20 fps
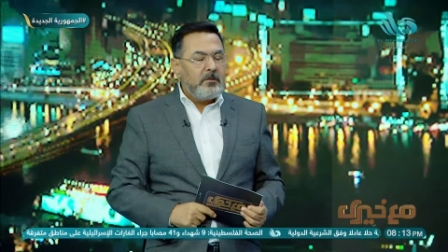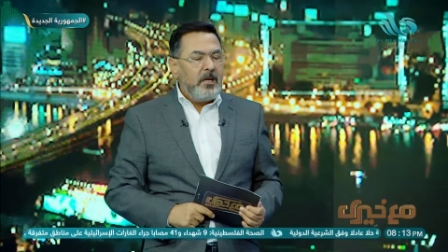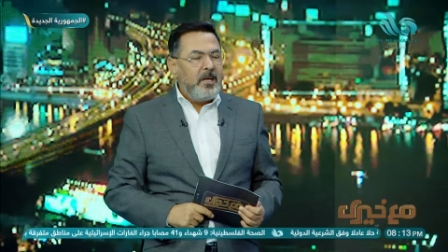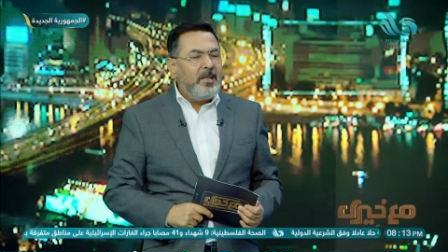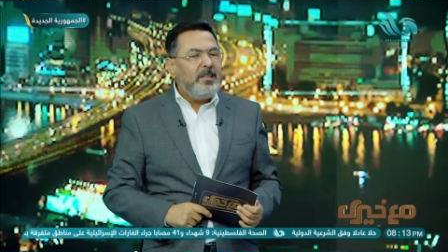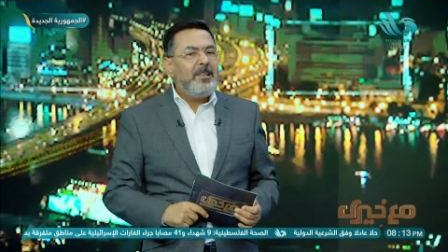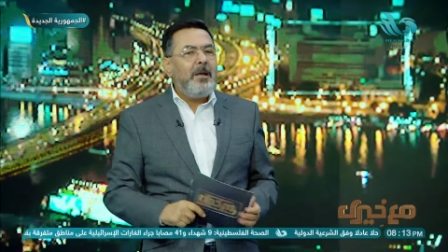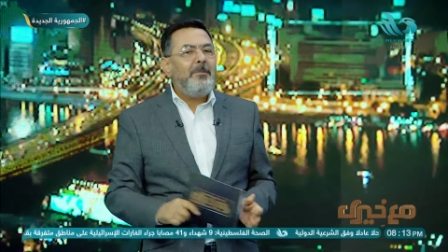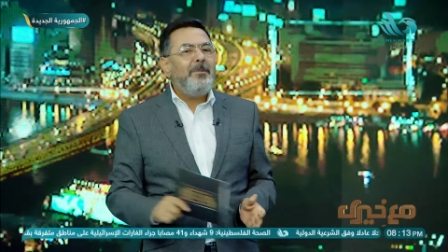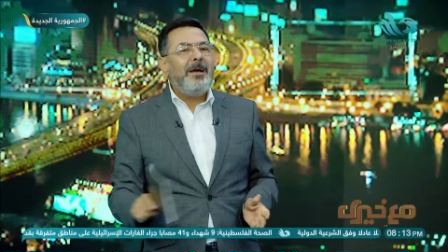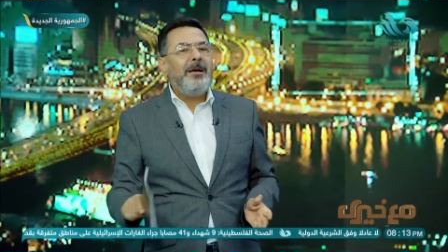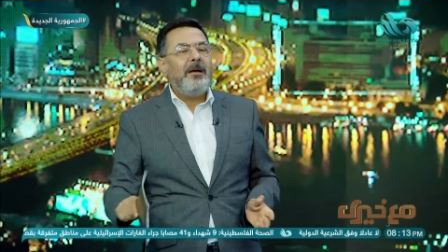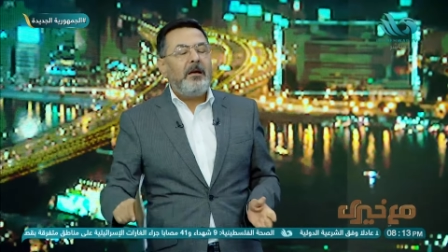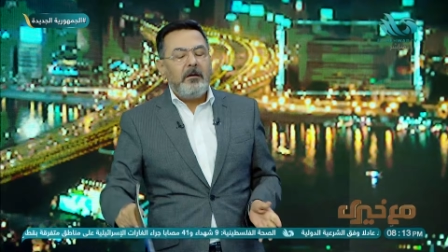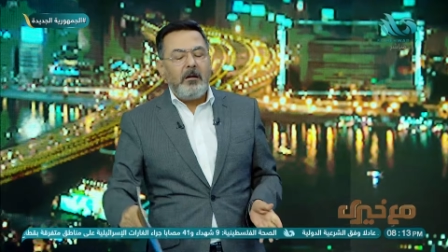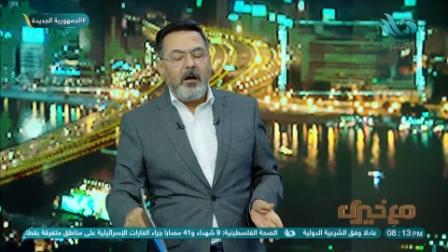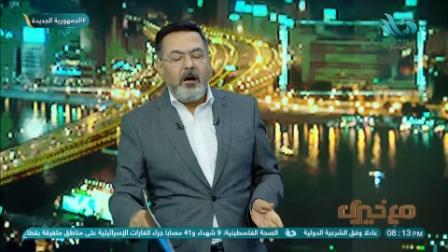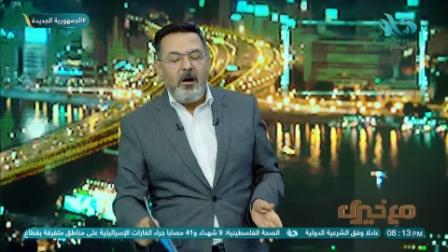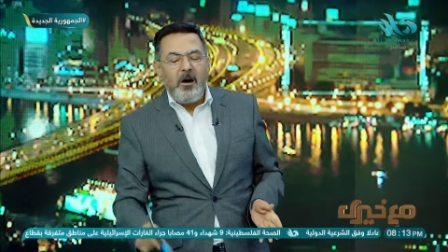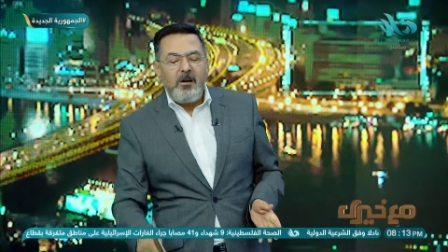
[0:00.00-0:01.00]
عندما
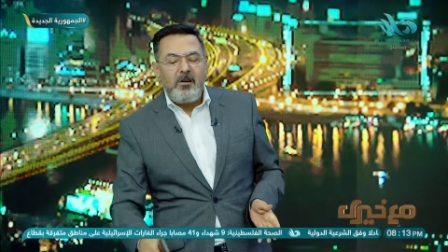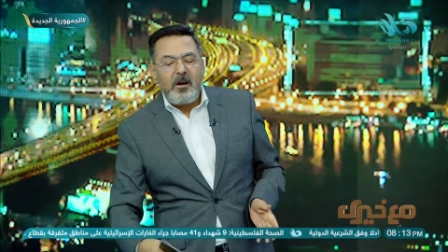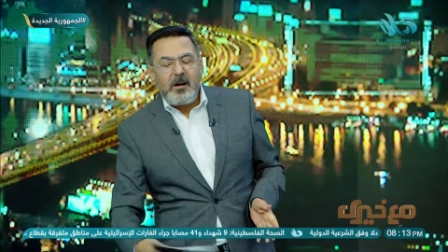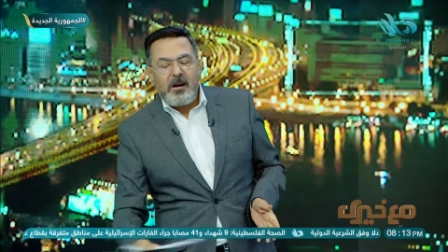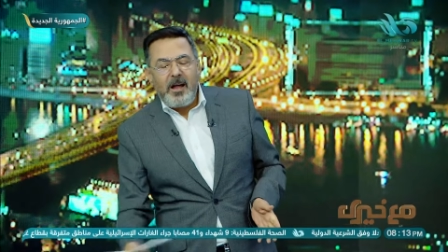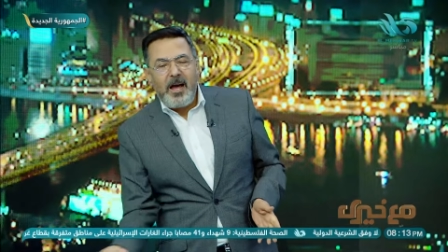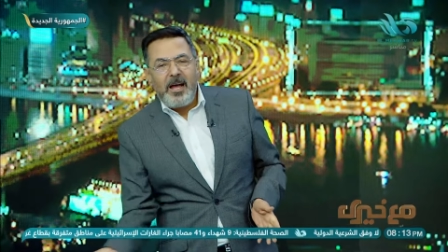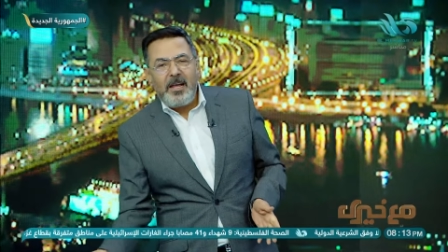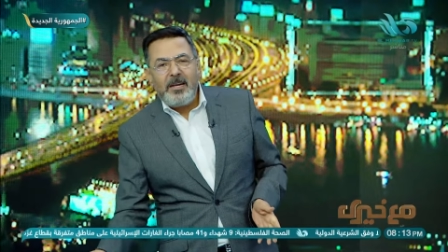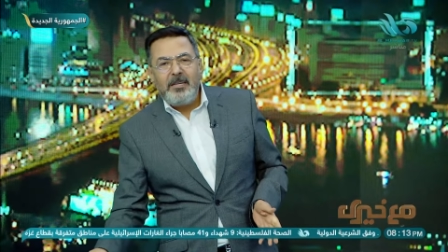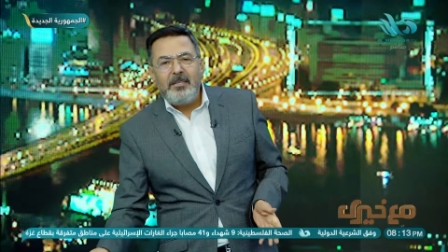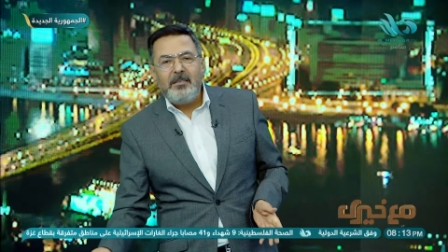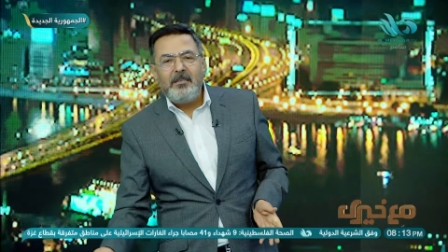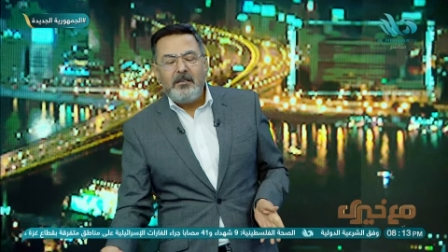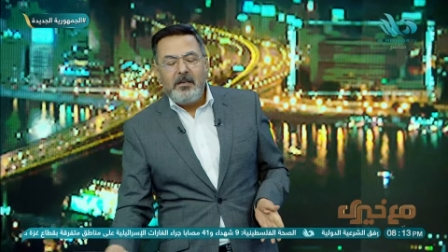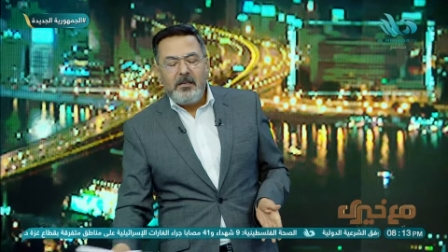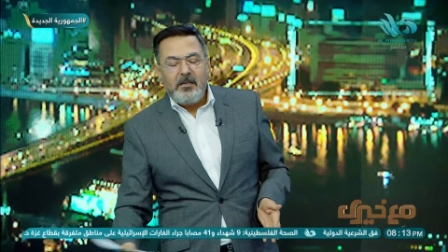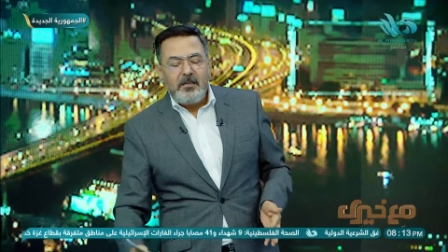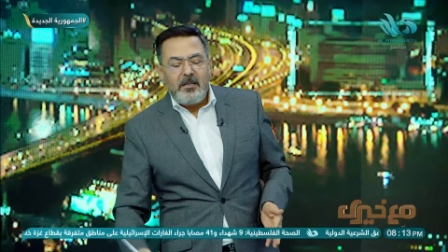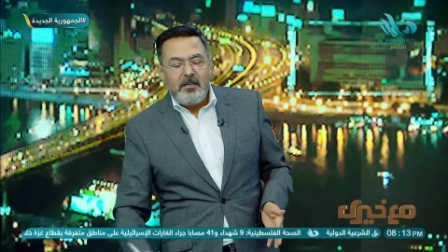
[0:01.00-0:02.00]
قرر أن
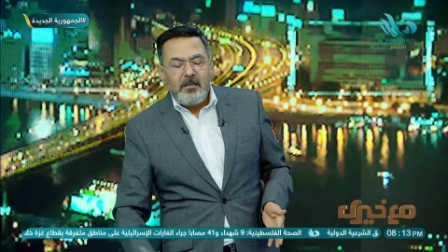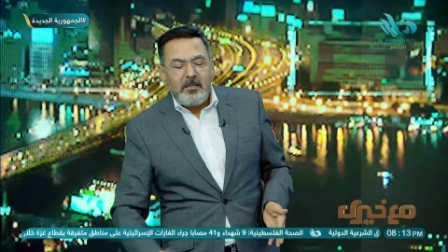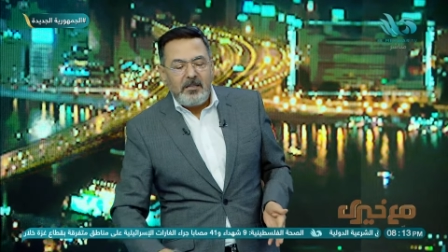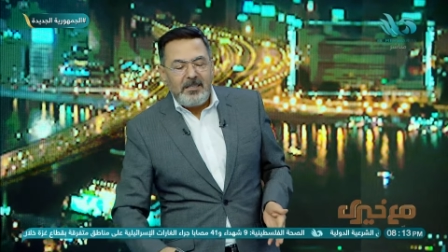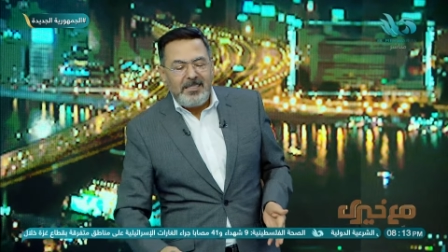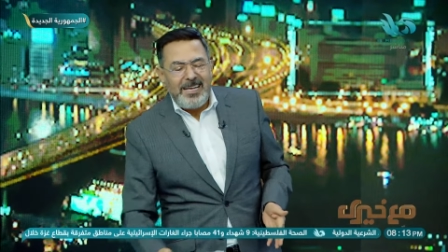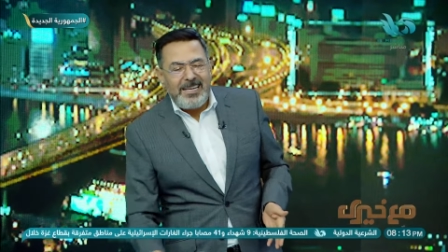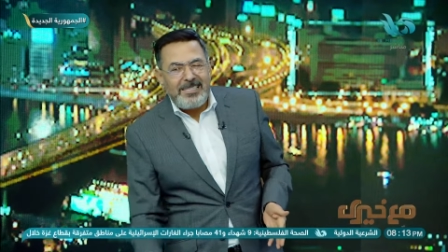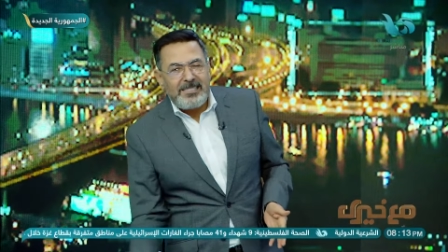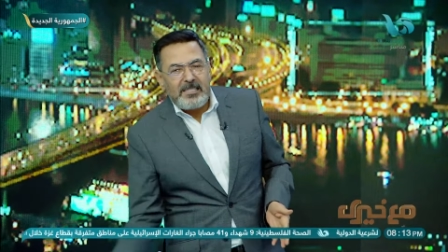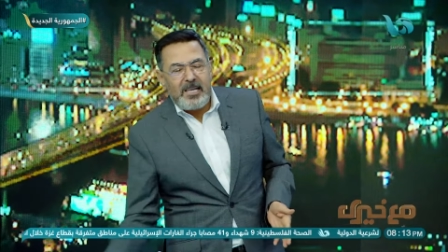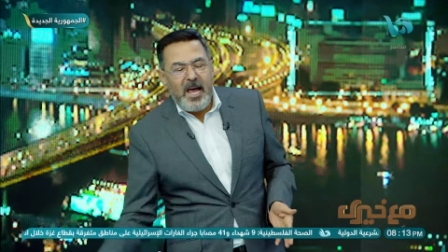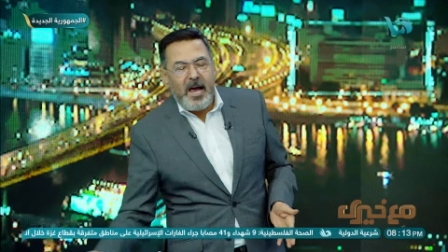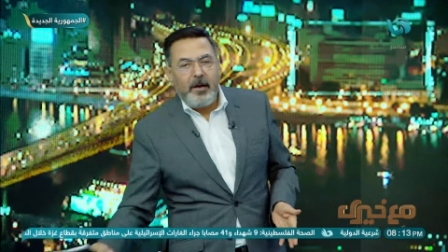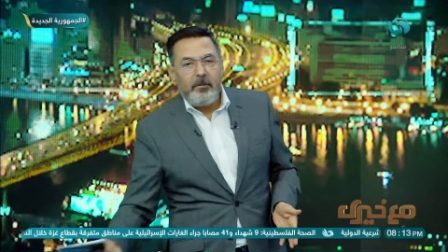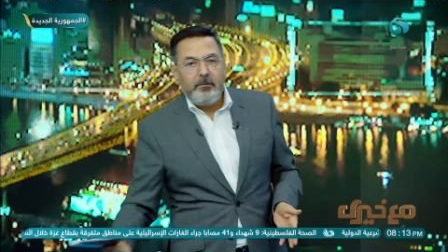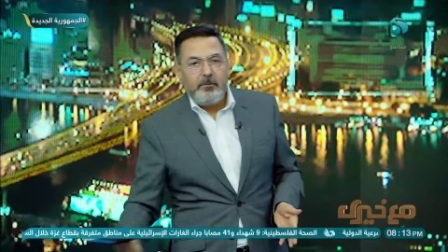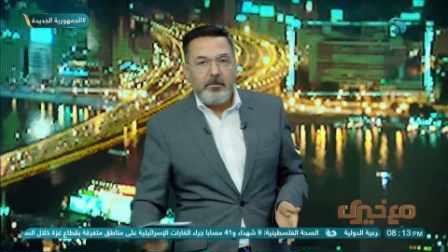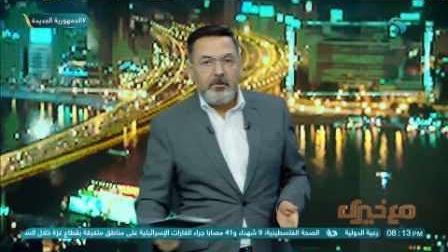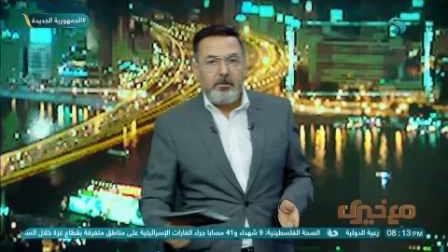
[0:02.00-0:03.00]
ينسحب